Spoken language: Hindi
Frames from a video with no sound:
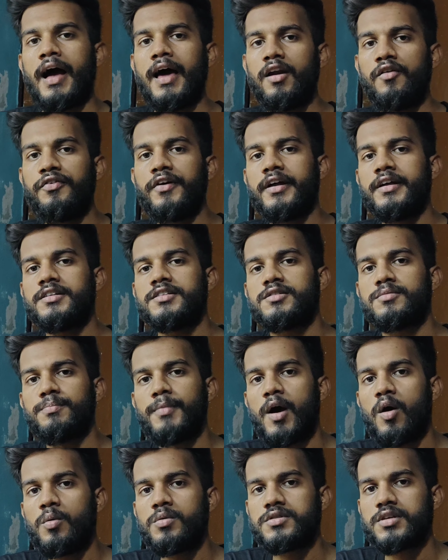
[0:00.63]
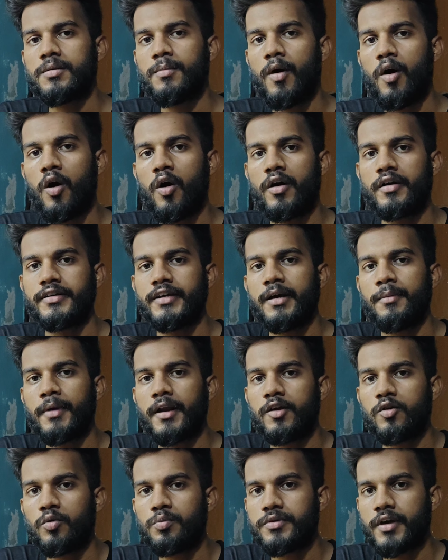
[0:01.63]
हेलो फ्रेंड्स मैं अमन शर्मा और ये
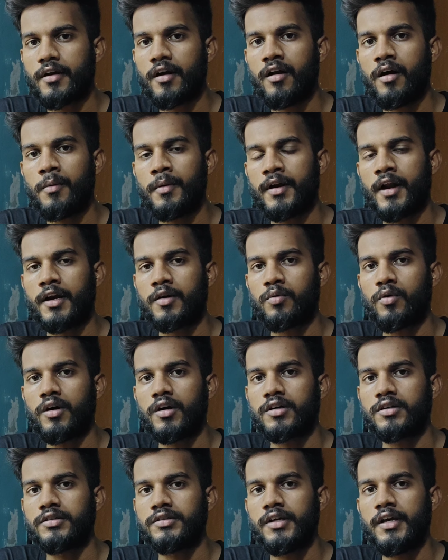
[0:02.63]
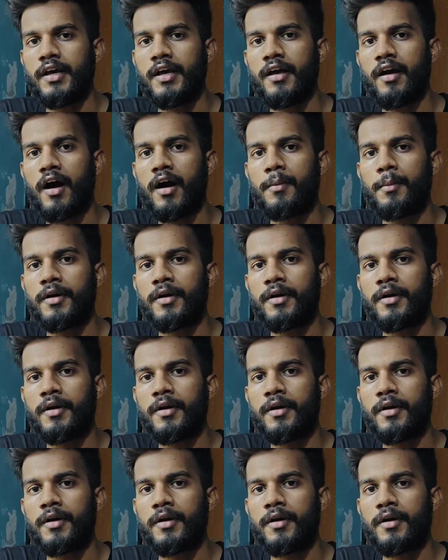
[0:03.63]
मेरा यूट्यूब चैनल अमन आर्टवर्क ये